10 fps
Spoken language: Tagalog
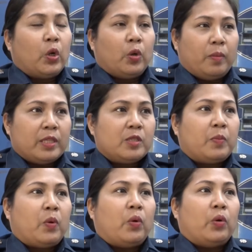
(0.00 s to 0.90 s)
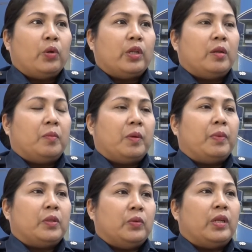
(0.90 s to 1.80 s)
documents po na
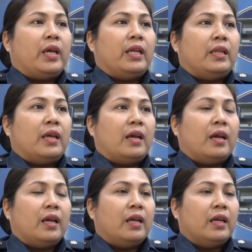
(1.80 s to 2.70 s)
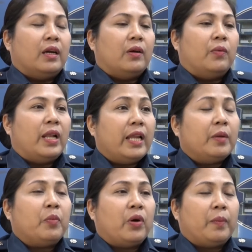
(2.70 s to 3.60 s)
nagpapatunay na wala na
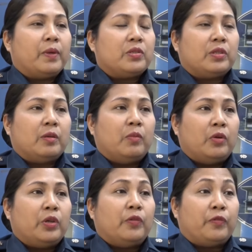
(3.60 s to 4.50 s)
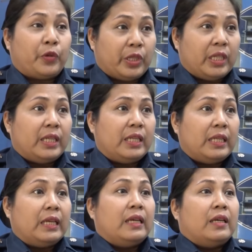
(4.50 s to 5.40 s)
po kay Pastor Kibulo yung
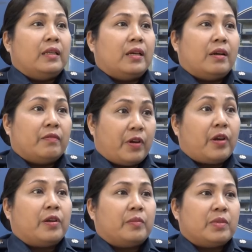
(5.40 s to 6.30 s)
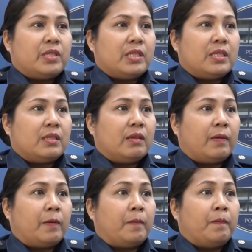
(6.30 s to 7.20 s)
14 na firearms. So that is
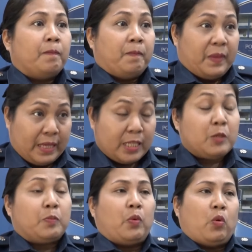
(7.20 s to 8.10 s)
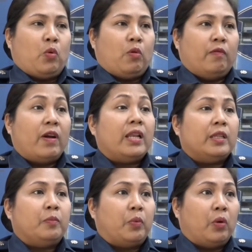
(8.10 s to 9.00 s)
valid naman? Yes po.
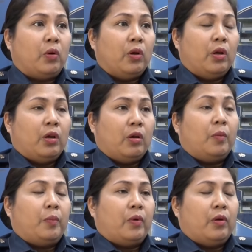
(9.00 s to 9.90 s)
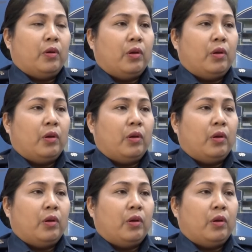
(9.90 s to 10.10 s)
Valid po. Okay. Opo.